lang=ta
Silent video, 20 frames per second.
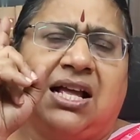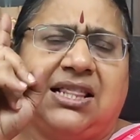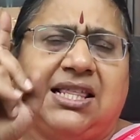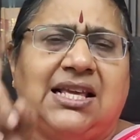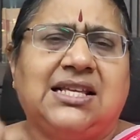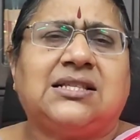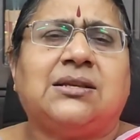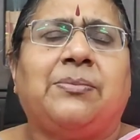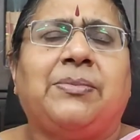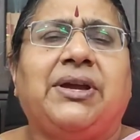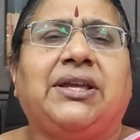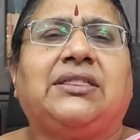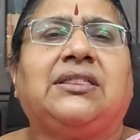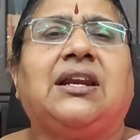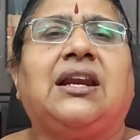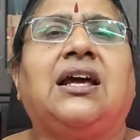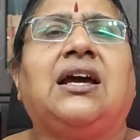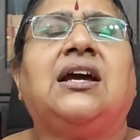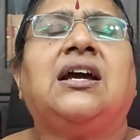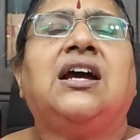அதே
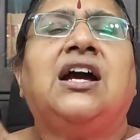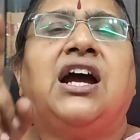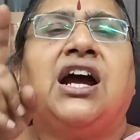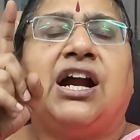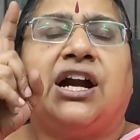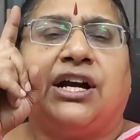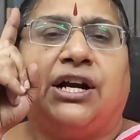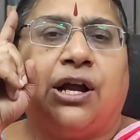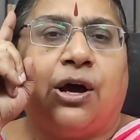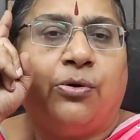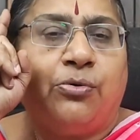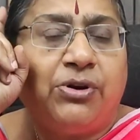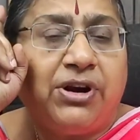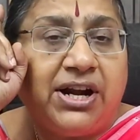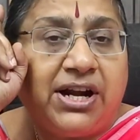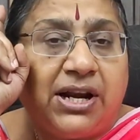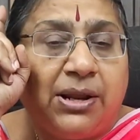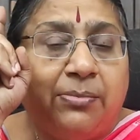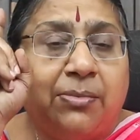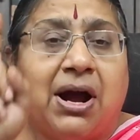சமயத்தில்
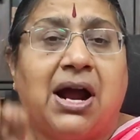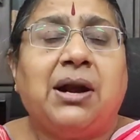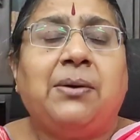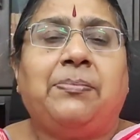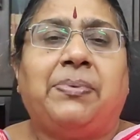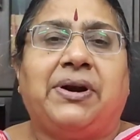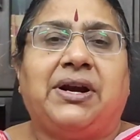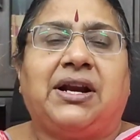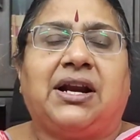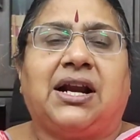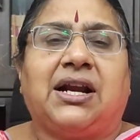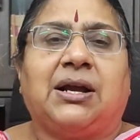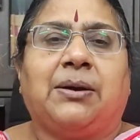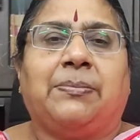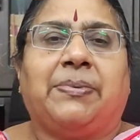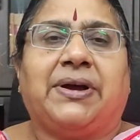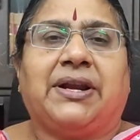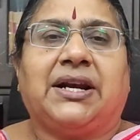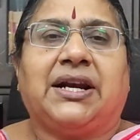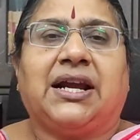டவுரி டிமாண்ட்
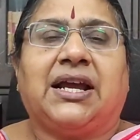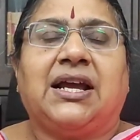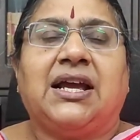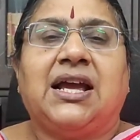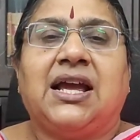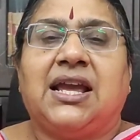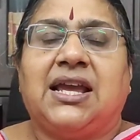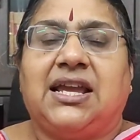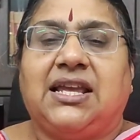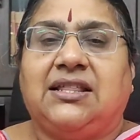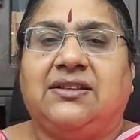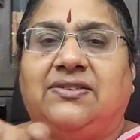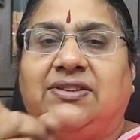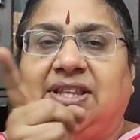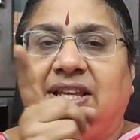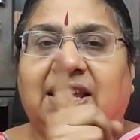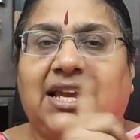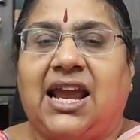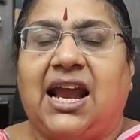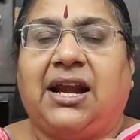பண்ணுறாங்க பாருங்க இது
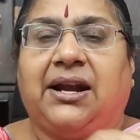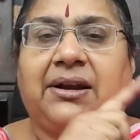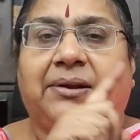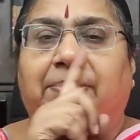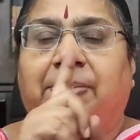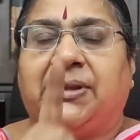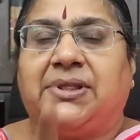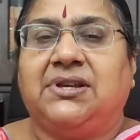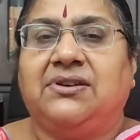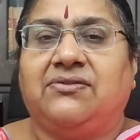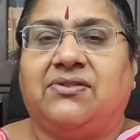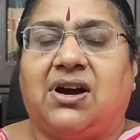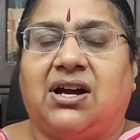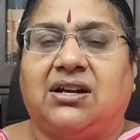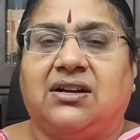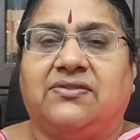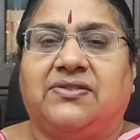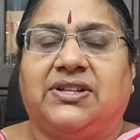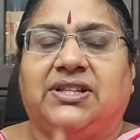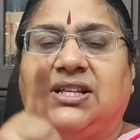வந்து கேட்பது
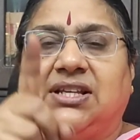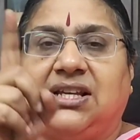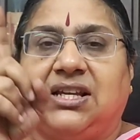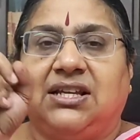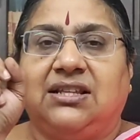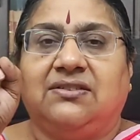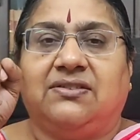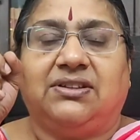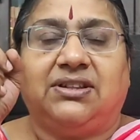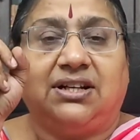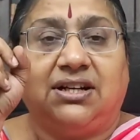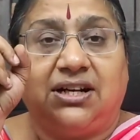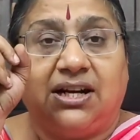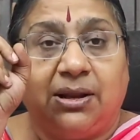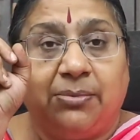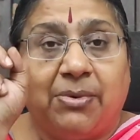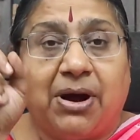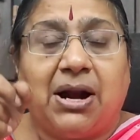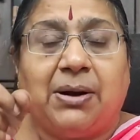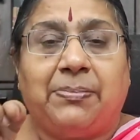வாங்குவது இது வந்து
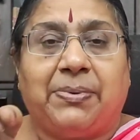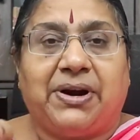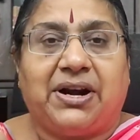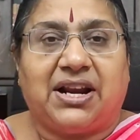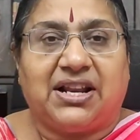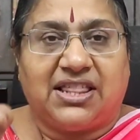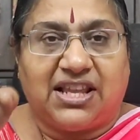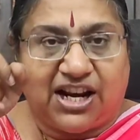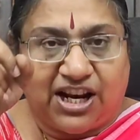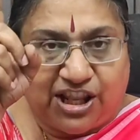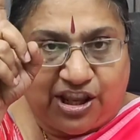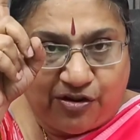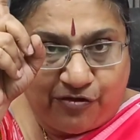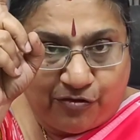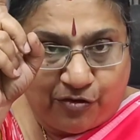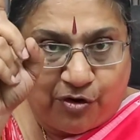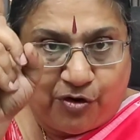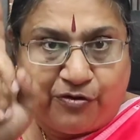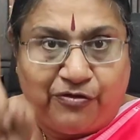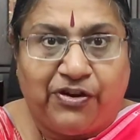டிமாண்ட் பண்ணுறது எனக்கு
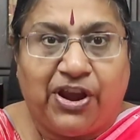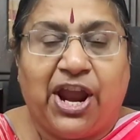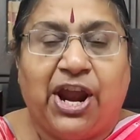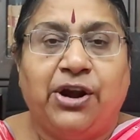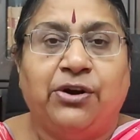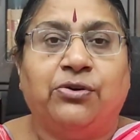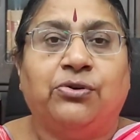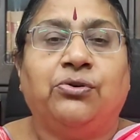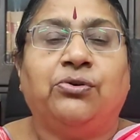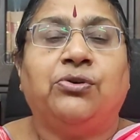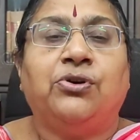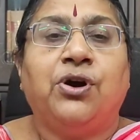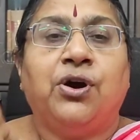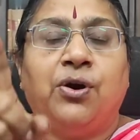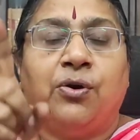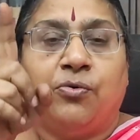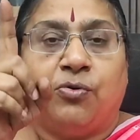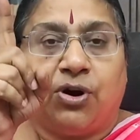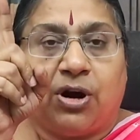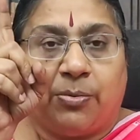இவ்வளோ வேணும்
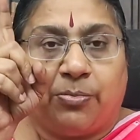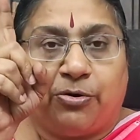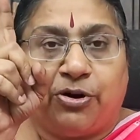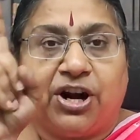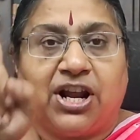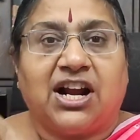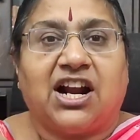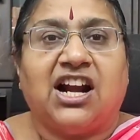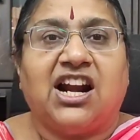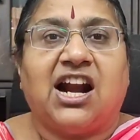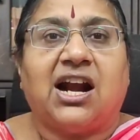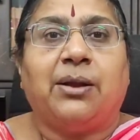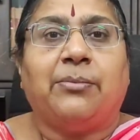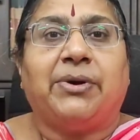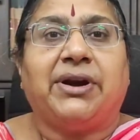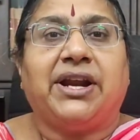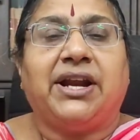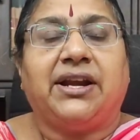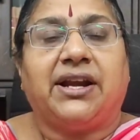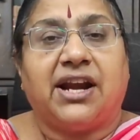உங்கள் பொண்ணை
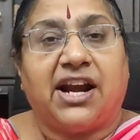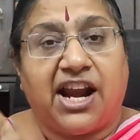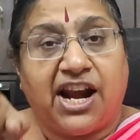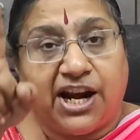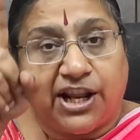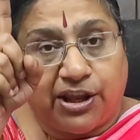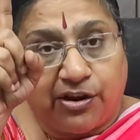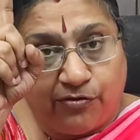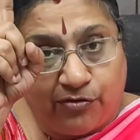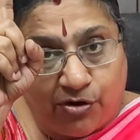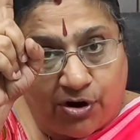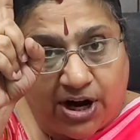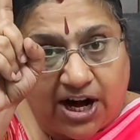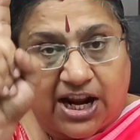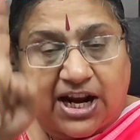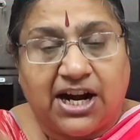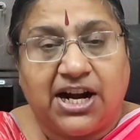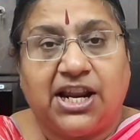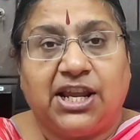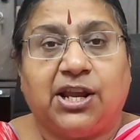கல்யாணம் பண்ணிக்கிட்டேன்னா எனக்கு இவ்வளோ
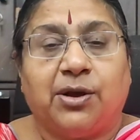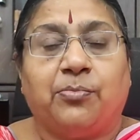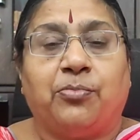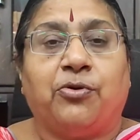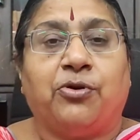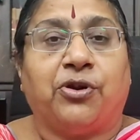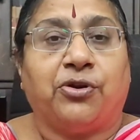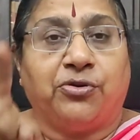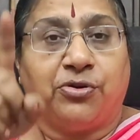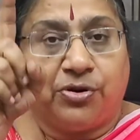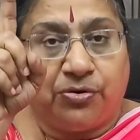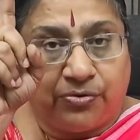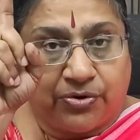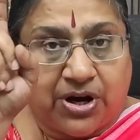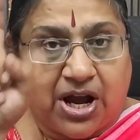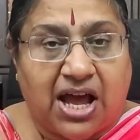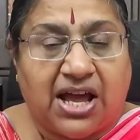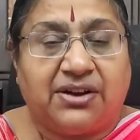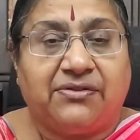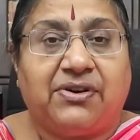நகை நீங்கள் போடணும்
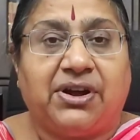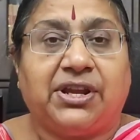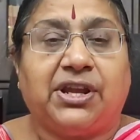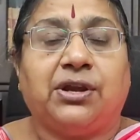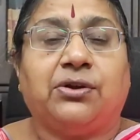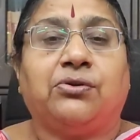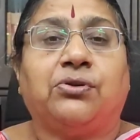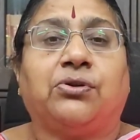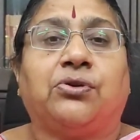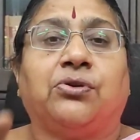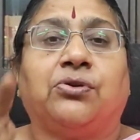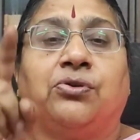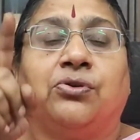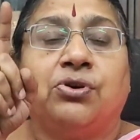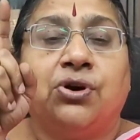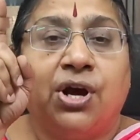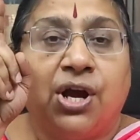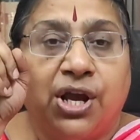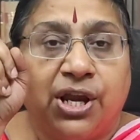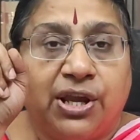கார் வாங்கி
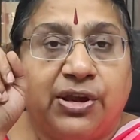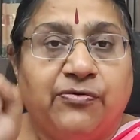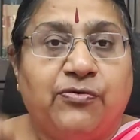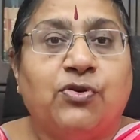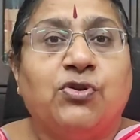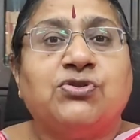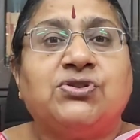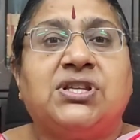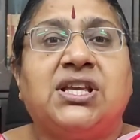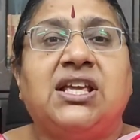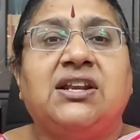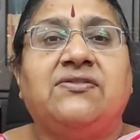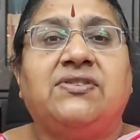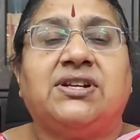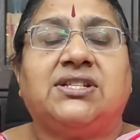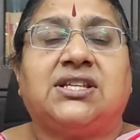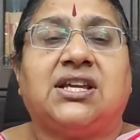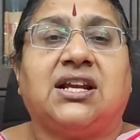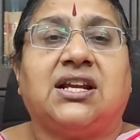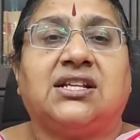கொடுக்கணும் இவ்வளோ
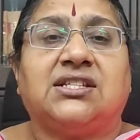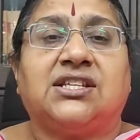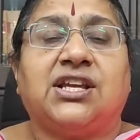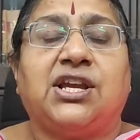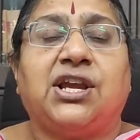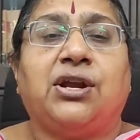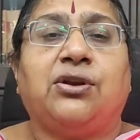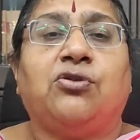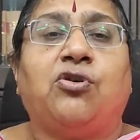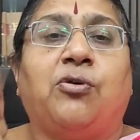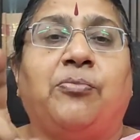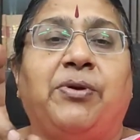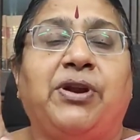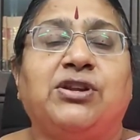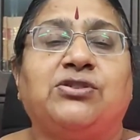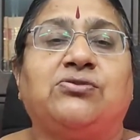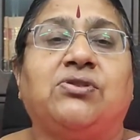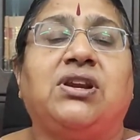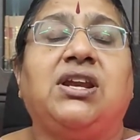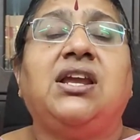சீர்வரிசைகள் செய்யணும்
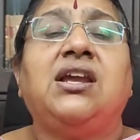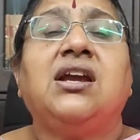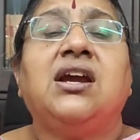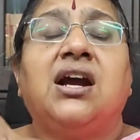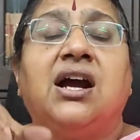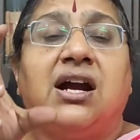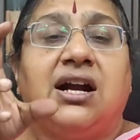அப்படின்னு சொல்லி